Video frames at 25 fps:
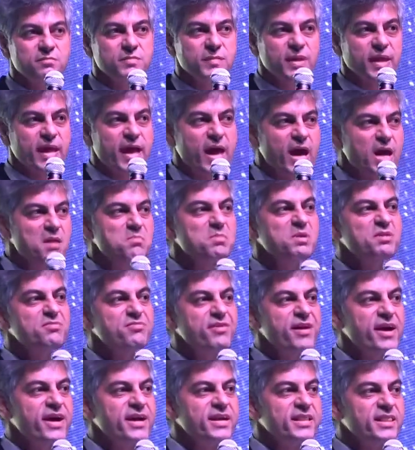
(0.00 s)
her bir
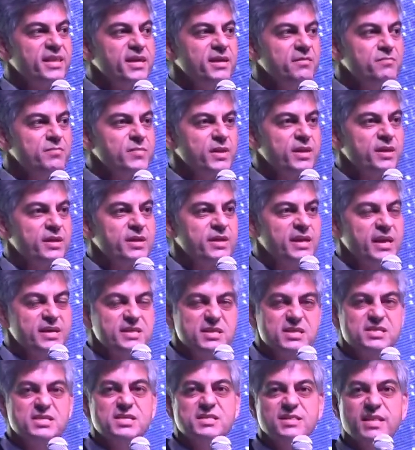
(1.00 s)
ferdi
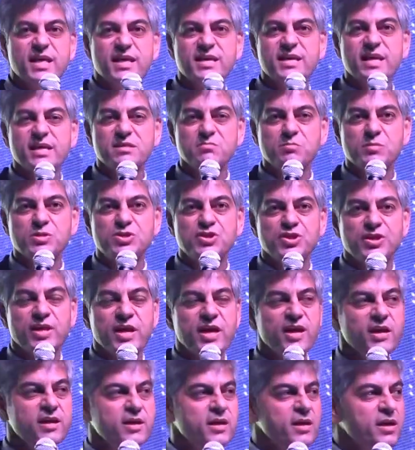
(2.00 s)
yedisinden
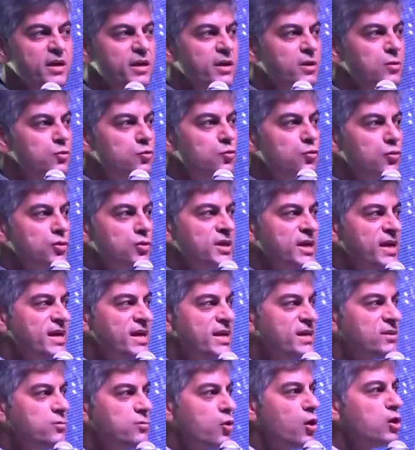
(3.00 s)
yetmişine
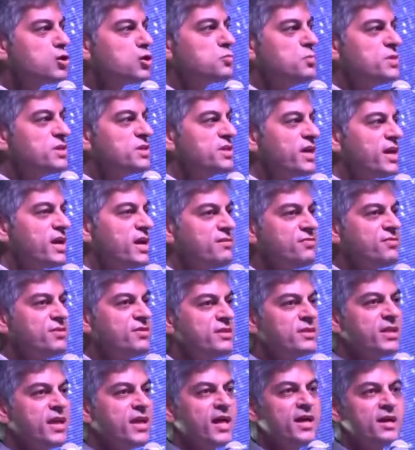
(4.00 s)
Türkiye'nin dört bir
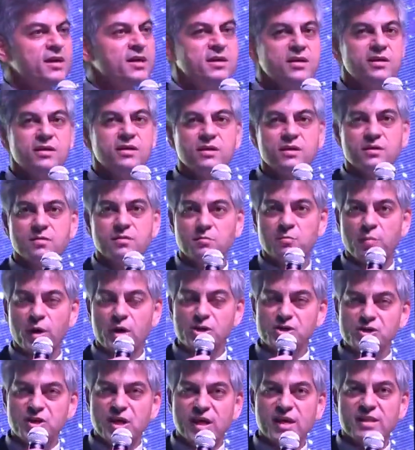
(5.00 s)
tarafında
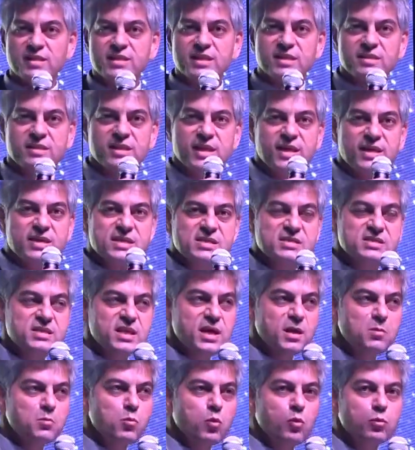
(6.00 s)
başkentinde,
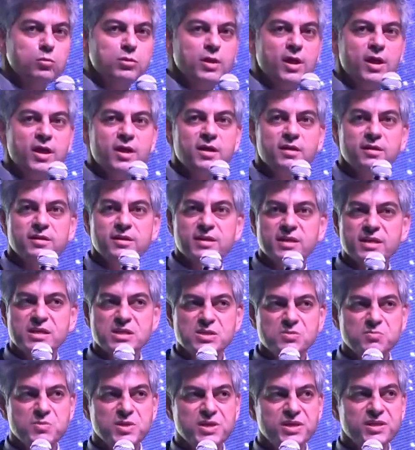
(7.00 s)
İstanbul'da,
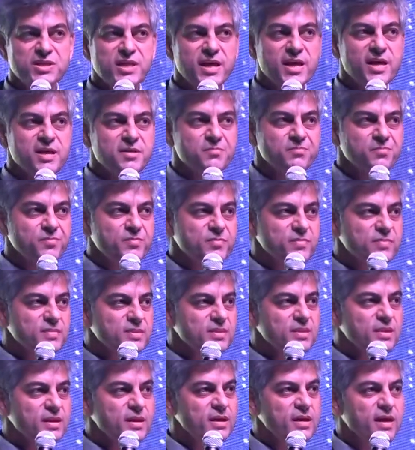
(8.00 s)
İzmir'de,
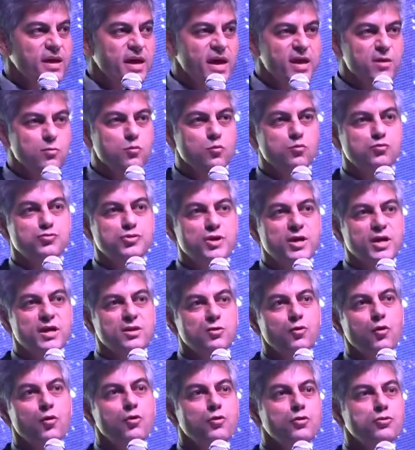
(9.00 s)
en ücra
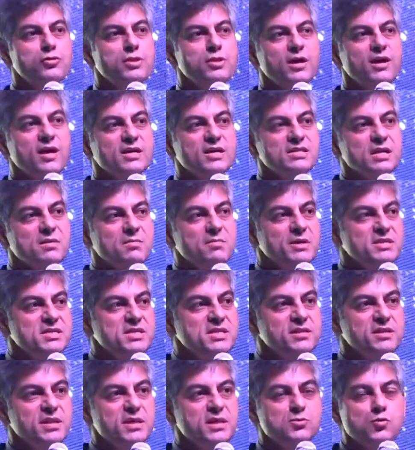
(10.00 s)
köyünde,
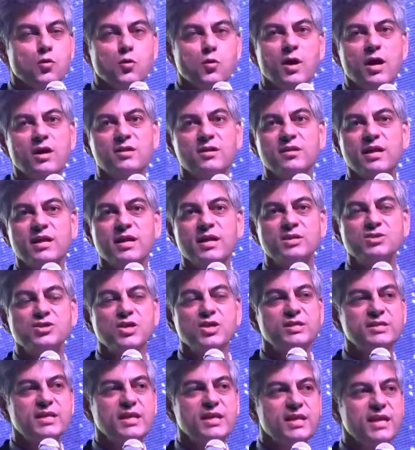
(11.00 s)
kasabasında, sokaklara,
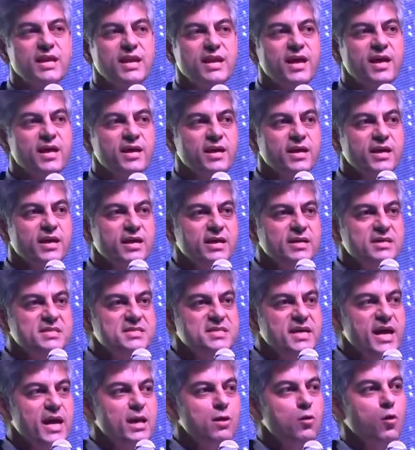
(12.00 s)
caddelere
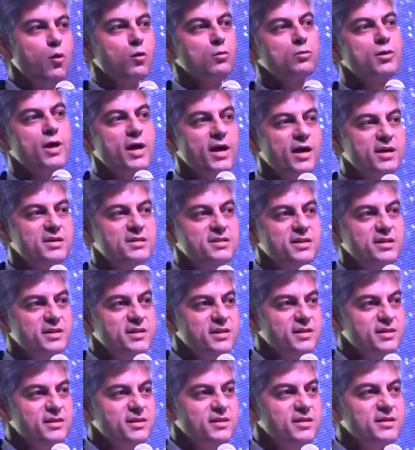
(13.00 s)
sel oldu aktı
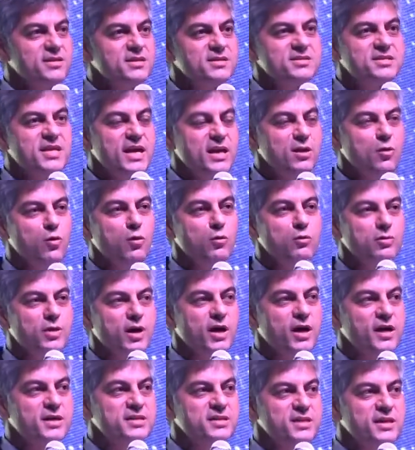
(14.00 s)
sel oldu
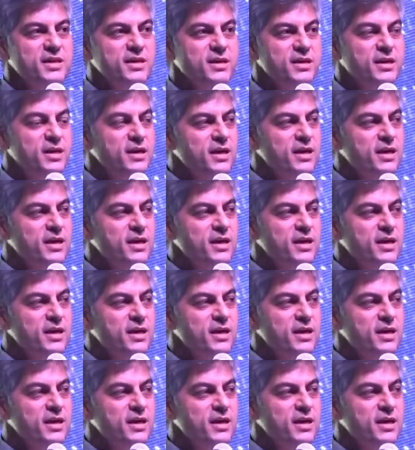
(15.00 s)
aktı.